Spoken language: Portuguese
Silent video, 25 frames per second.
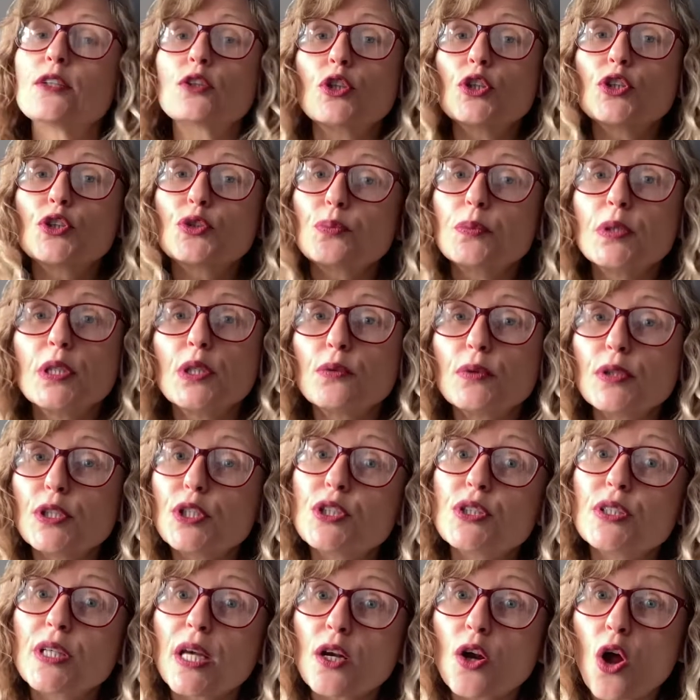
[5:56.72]

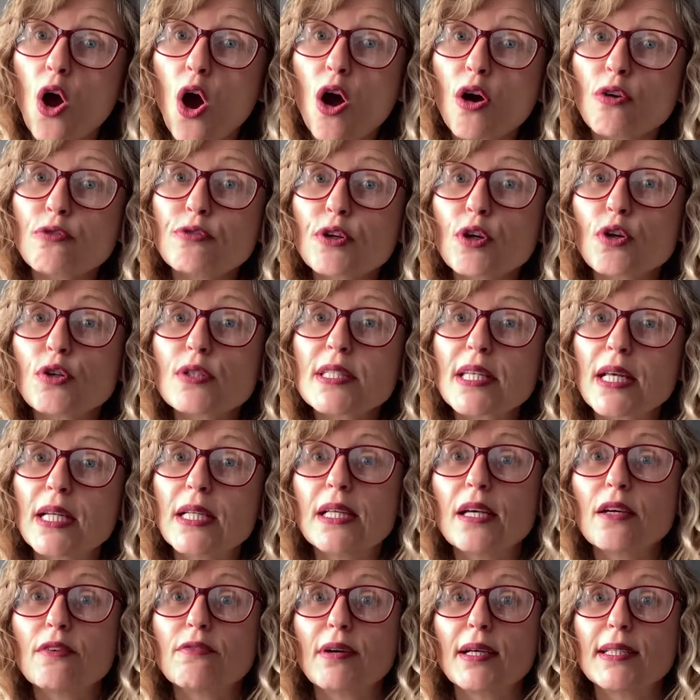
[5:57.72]
2019,
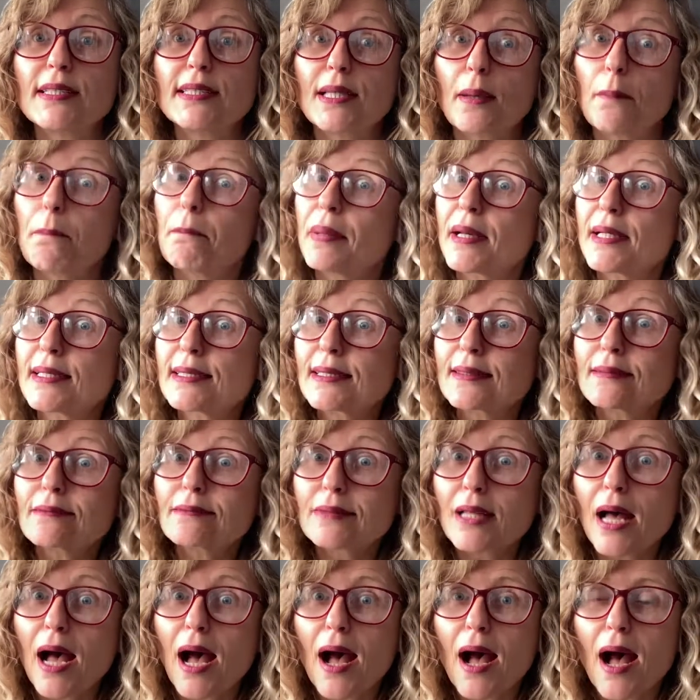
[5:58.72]
Rosalia vai se
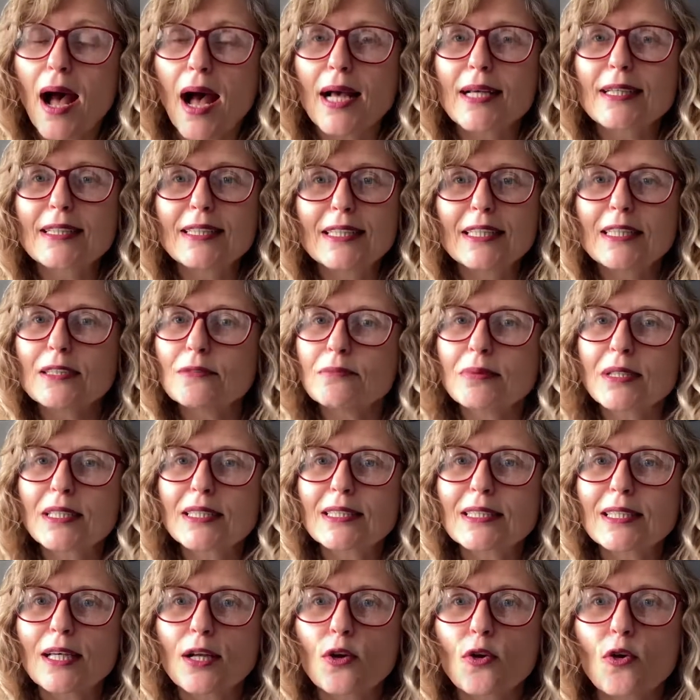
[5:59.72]
apresentar aqui em
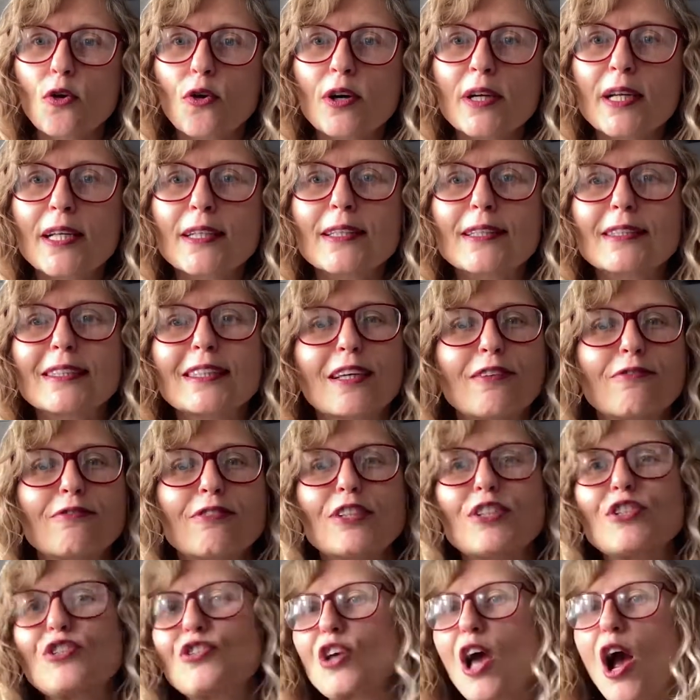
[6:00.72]
Barcelona, dessa
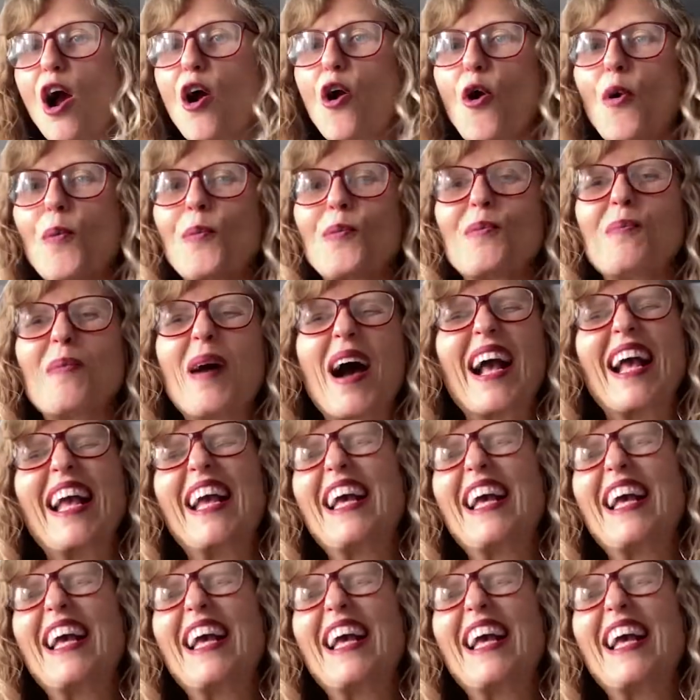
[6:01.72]
vez já como uma